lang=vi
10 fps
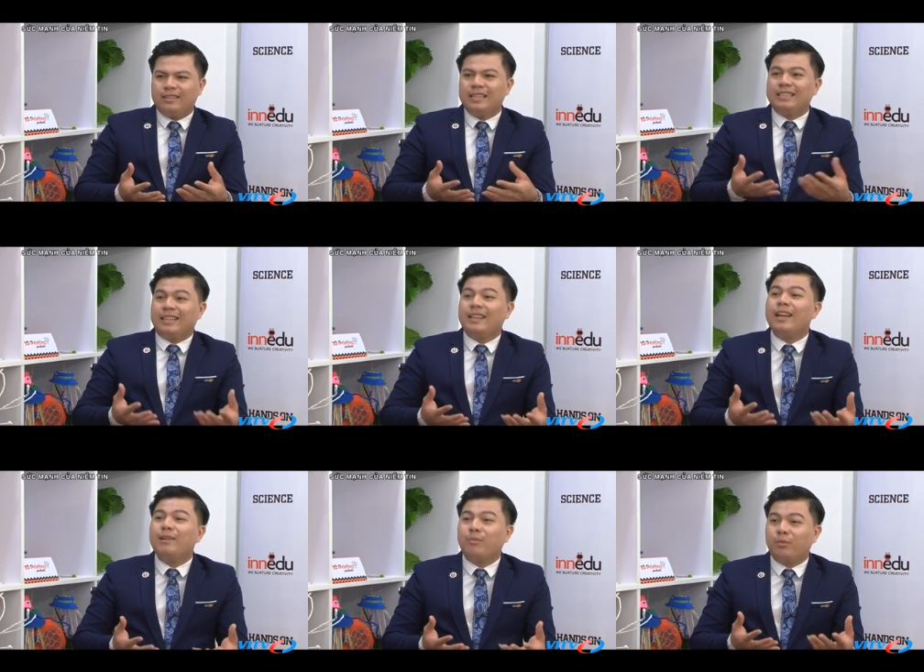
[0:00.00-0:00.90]
chia sẻ
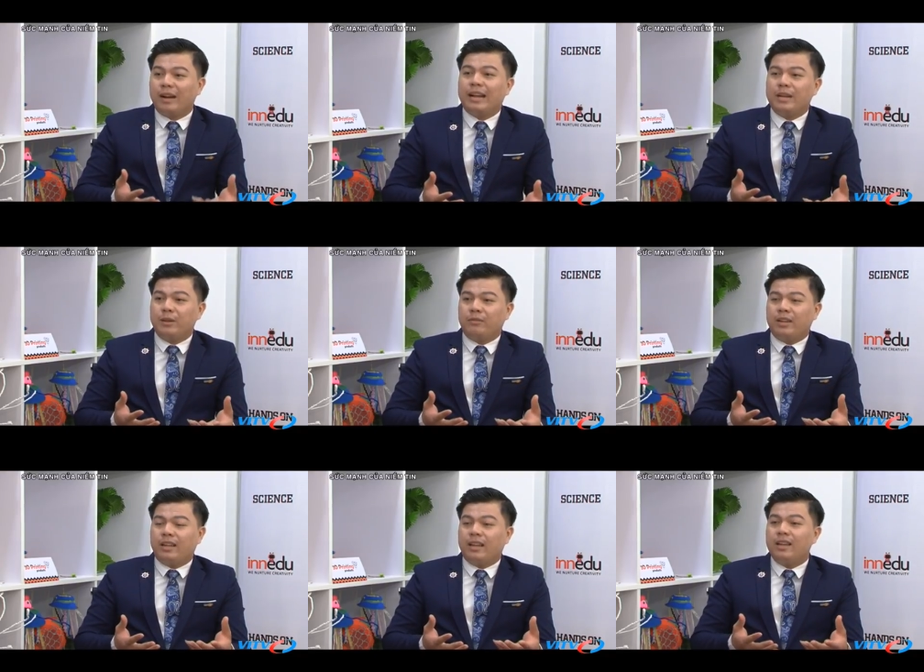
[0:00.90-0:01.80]
thêm một vài điều
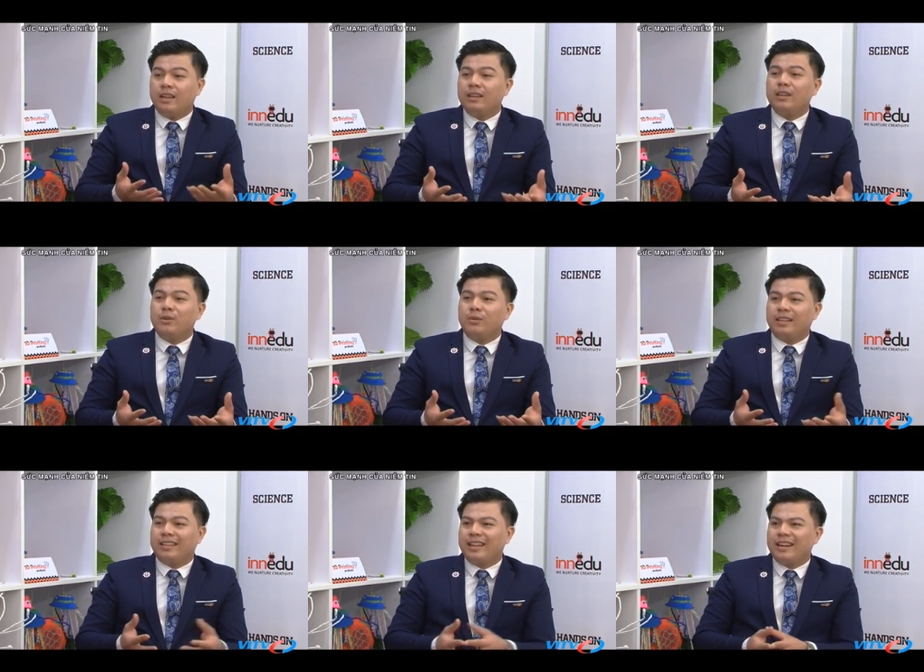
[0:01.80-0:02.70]
về Inenu là
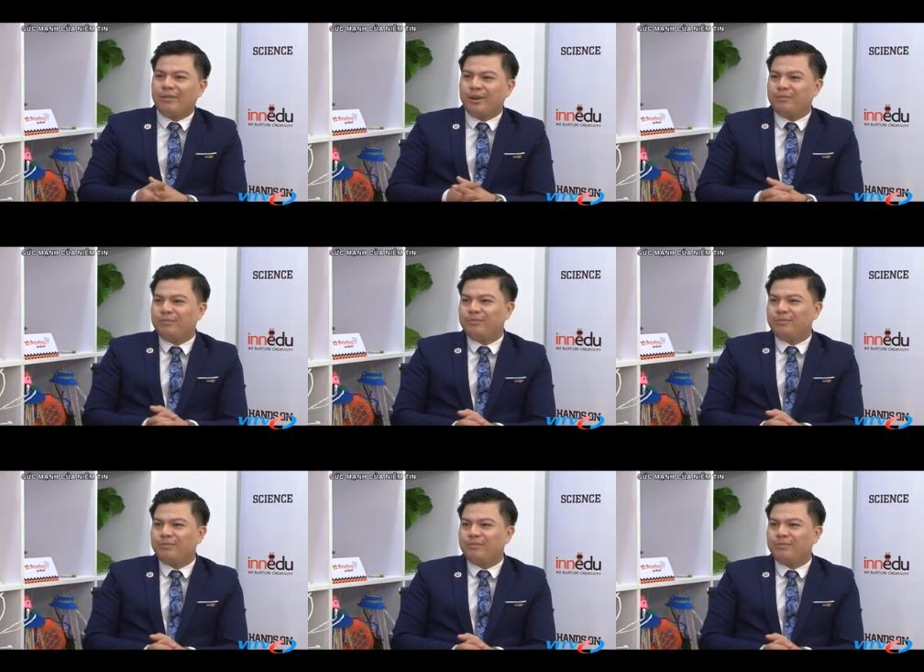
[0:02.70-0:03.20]
như thế nào ạ?